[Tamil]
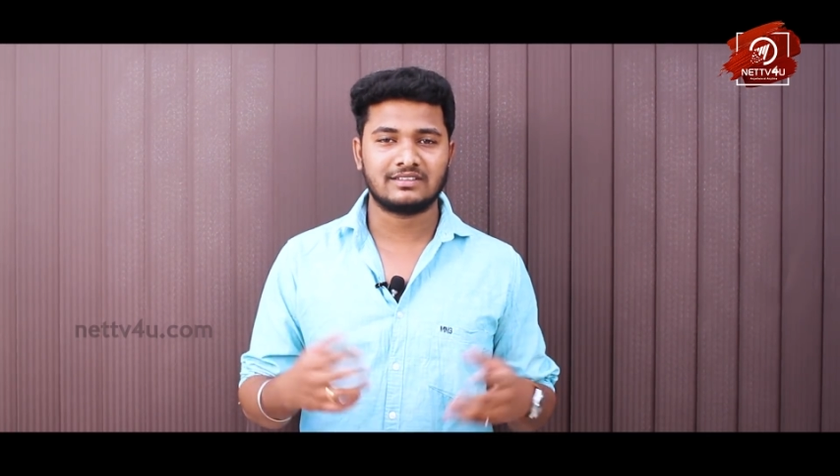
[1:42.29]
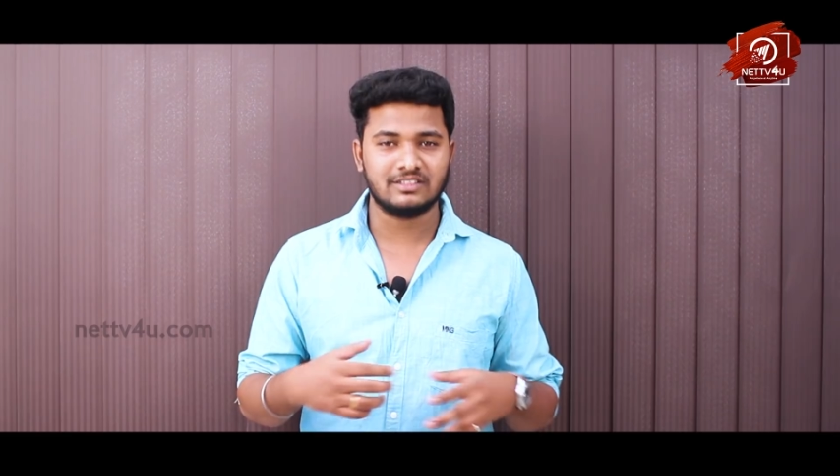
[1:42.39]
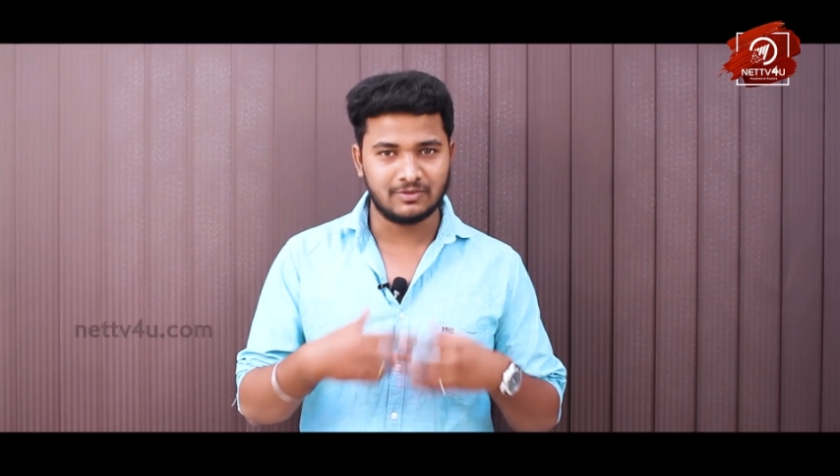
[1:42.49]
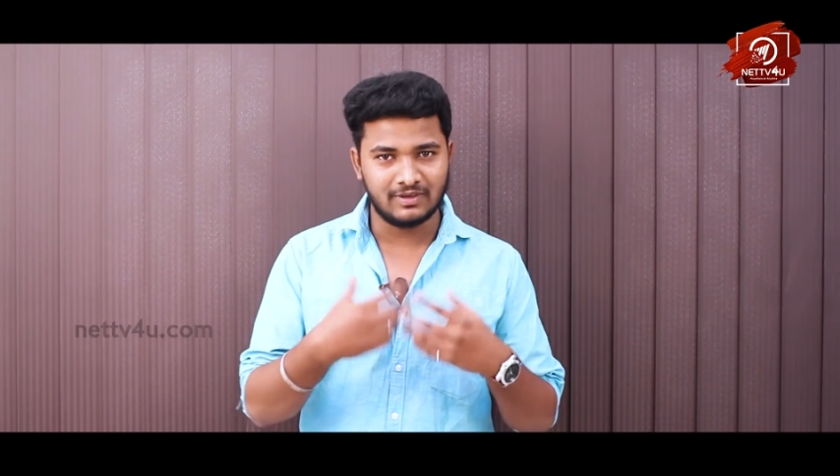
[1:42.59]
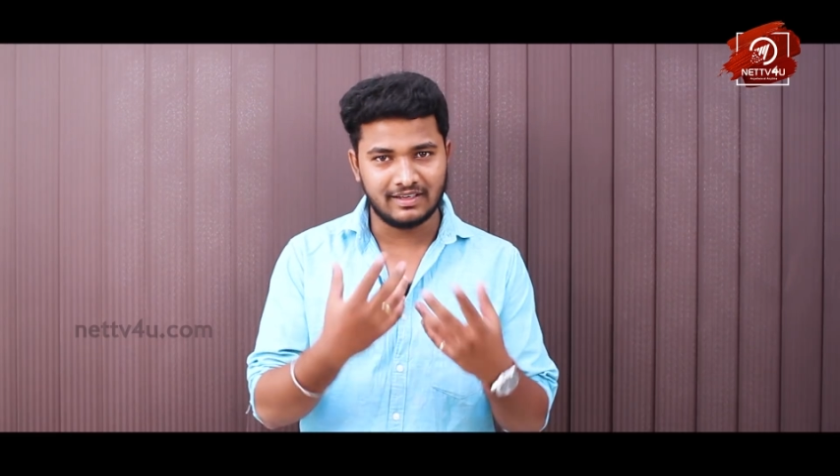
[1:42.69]

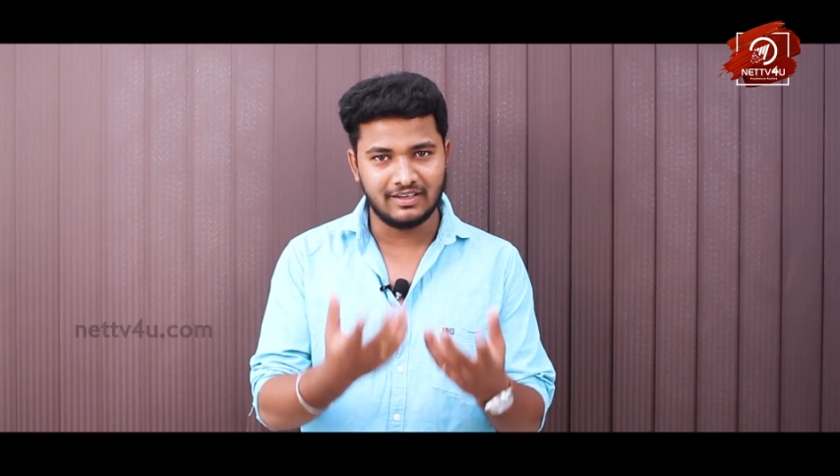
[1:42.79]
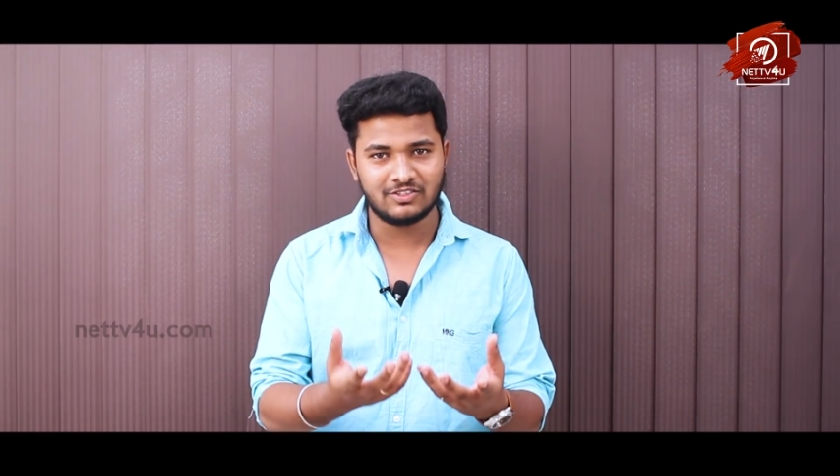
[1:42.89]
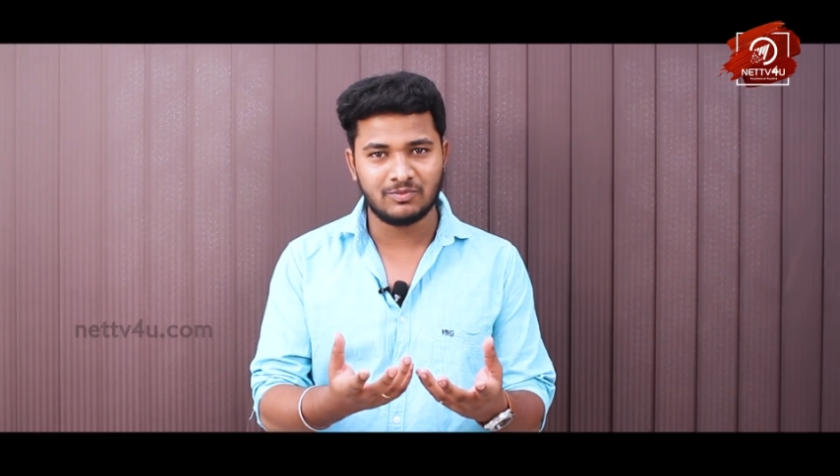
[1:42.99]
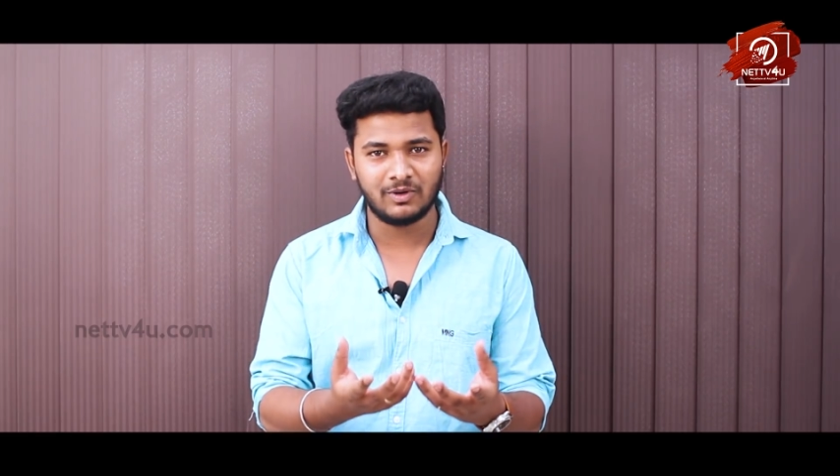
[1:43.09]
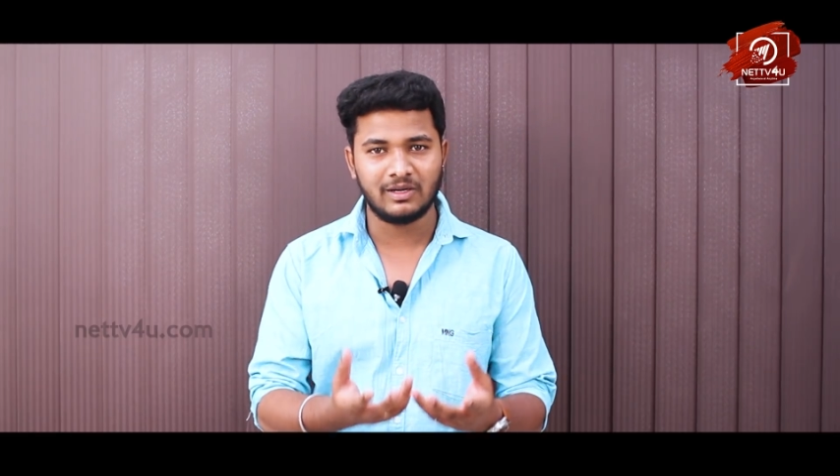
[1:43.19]
சக்ஸஸ்ஃபுல்லாக
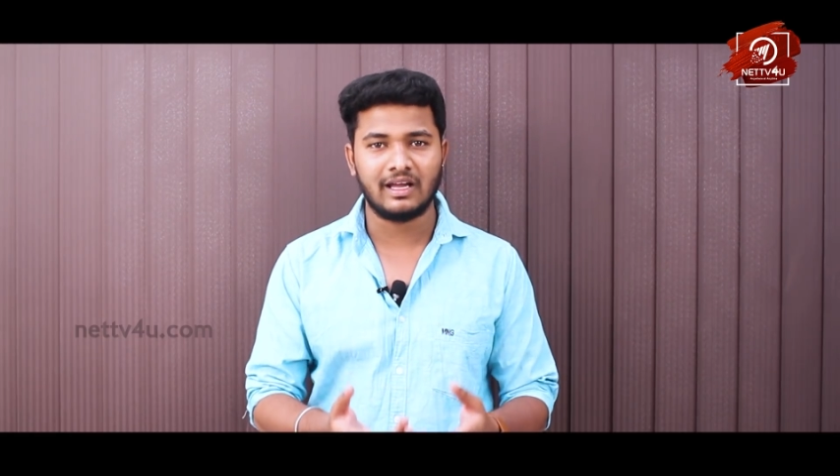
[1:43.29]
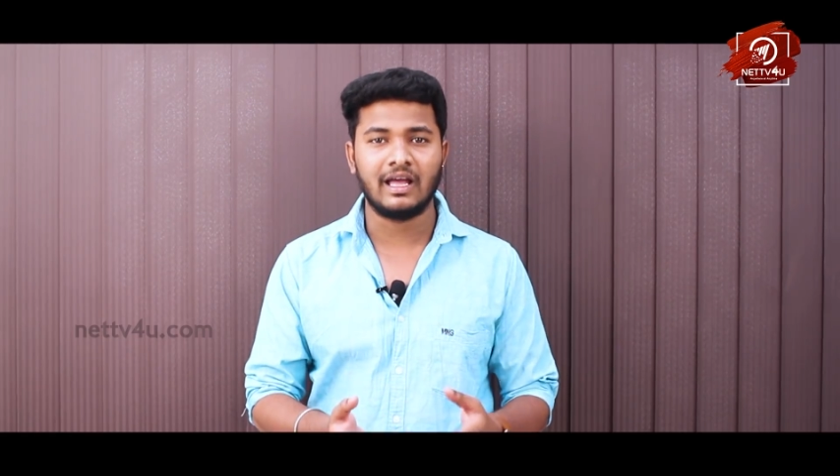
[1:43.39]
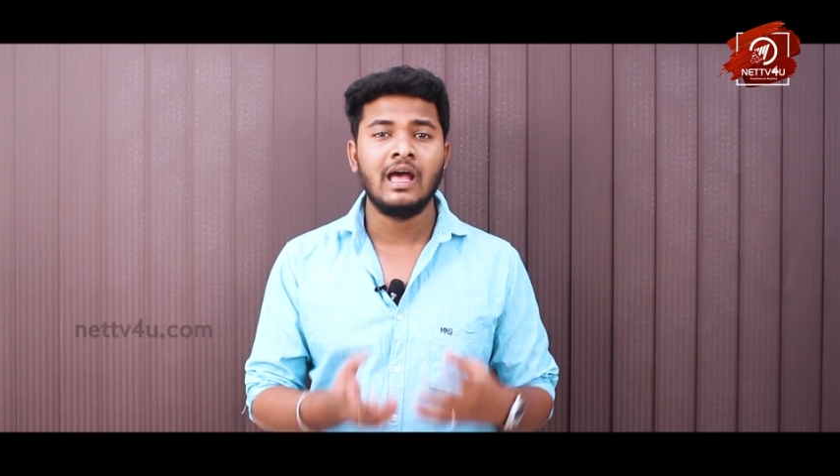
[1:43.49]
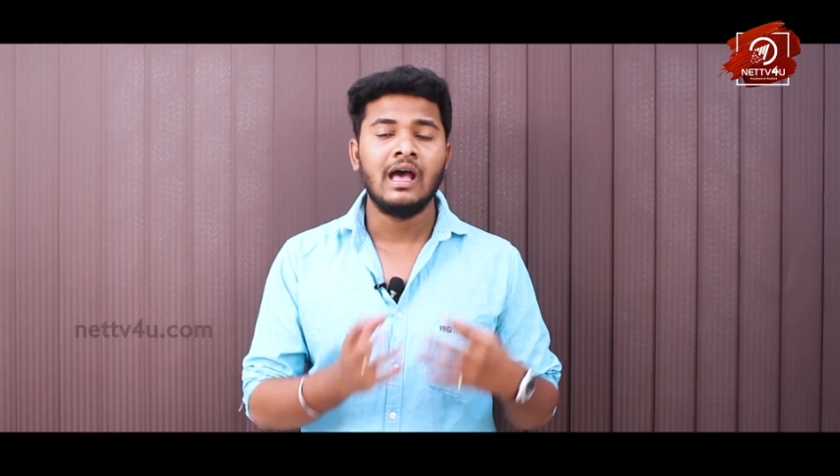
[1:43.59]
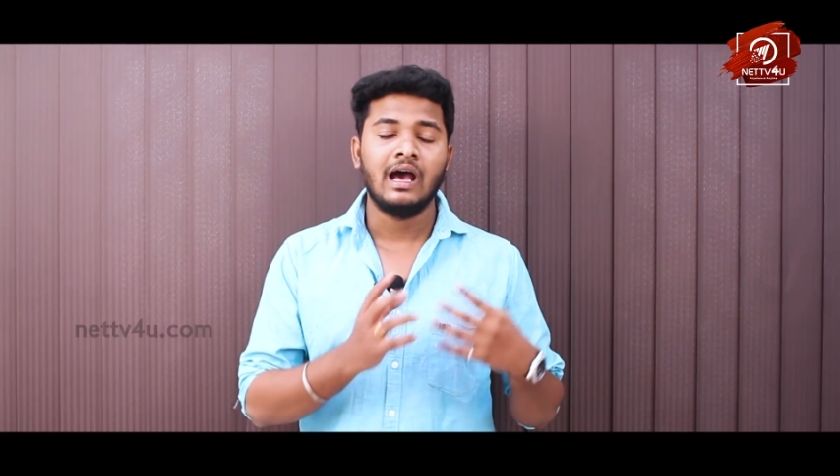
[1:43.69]
ரிலீஸும் பண்ணிட்டாங்க